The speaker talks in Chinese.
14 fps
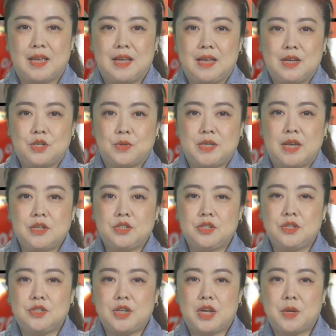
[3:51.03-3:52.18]
首先
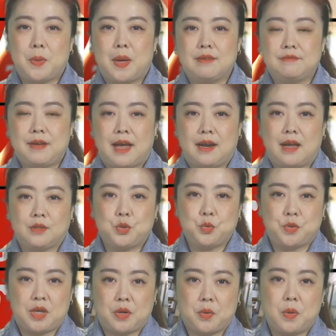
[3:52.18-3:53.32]
是这款珐琅的铸
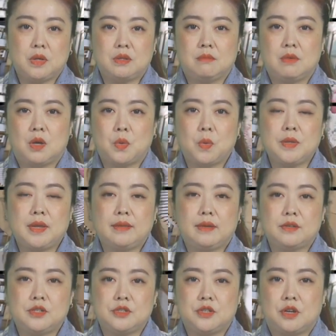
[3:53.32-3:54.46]
铁锅，那么锅内
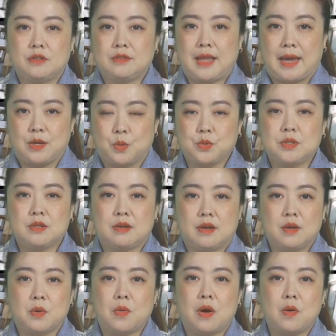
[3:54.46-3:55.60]
呢是呈奶油色，
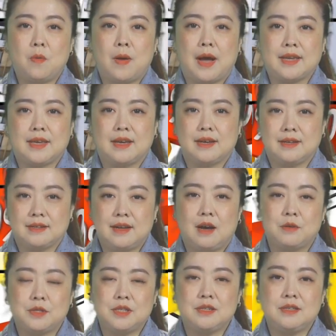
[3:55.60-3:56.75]
很光滑，也很
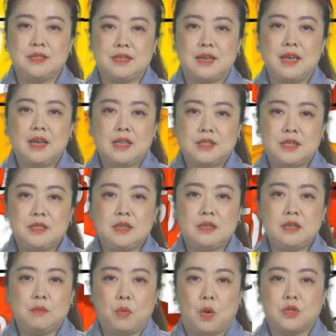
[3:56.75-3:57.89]
好清洗，轻轻
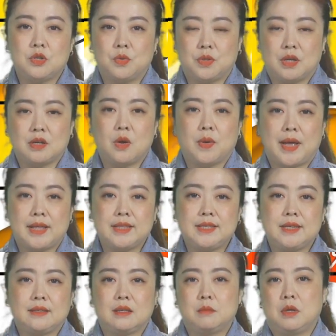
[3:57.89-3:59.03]
一抹就能够干
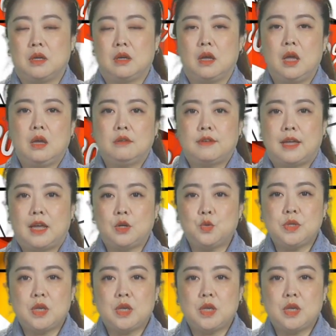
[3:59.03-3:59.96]
净。那么珐琅铸铁